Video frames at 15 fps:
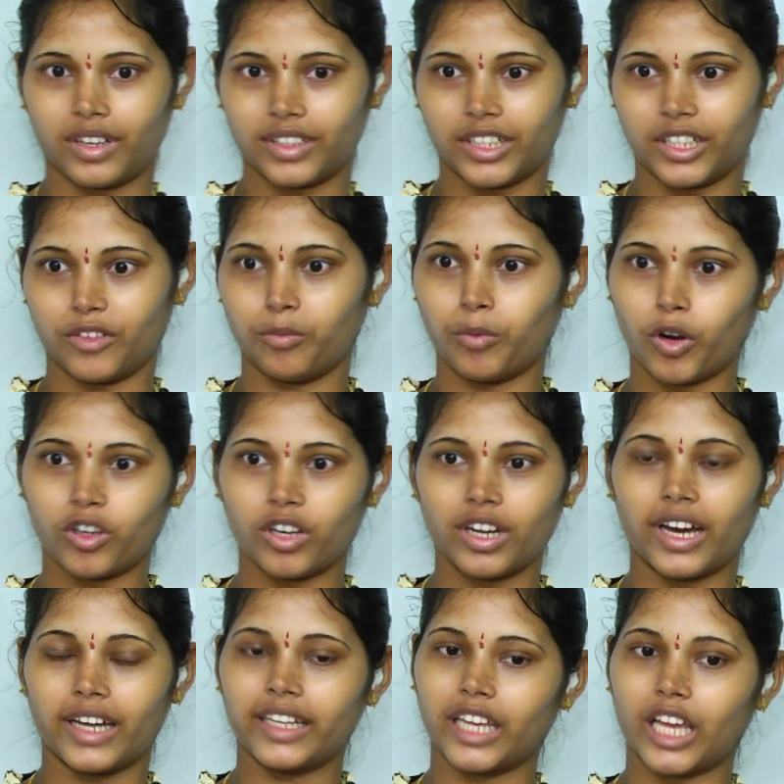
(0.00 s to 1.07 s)
అది
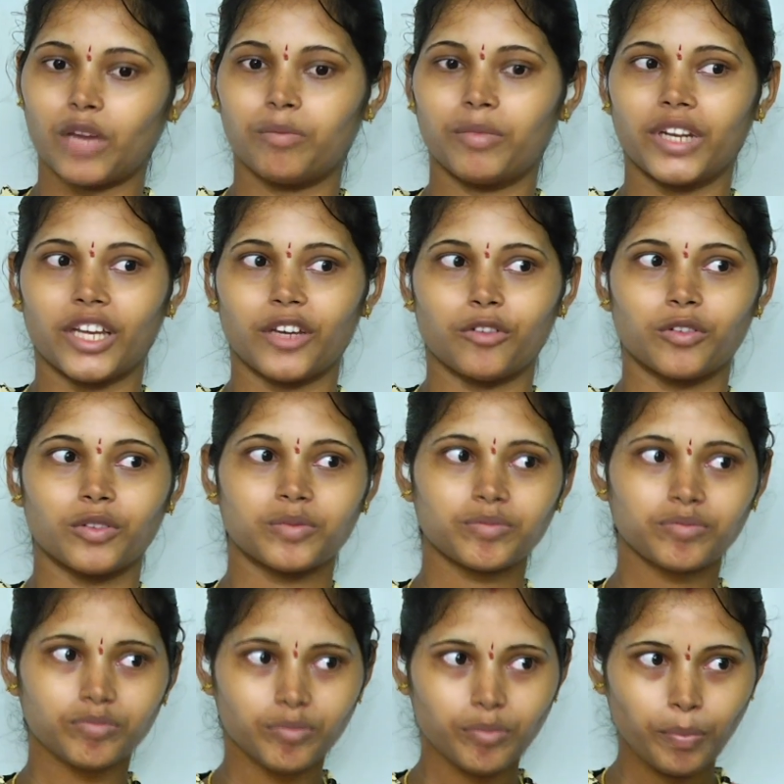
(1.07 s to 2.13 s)
బోట్లు కానీ ఏం లేవు
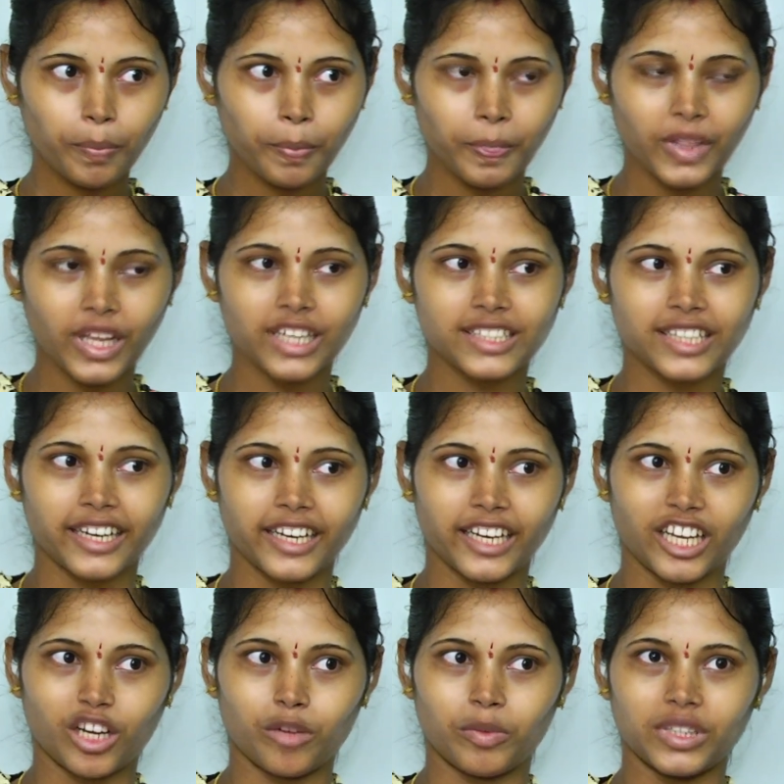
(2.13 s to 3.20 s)
ఇంకా సరే
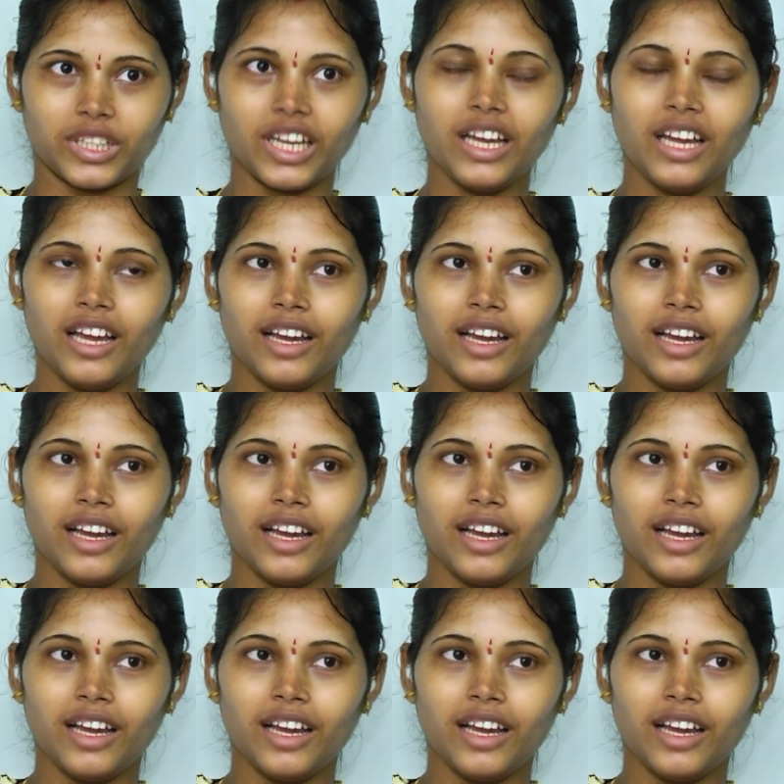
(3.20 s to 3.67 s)
లేకపోతే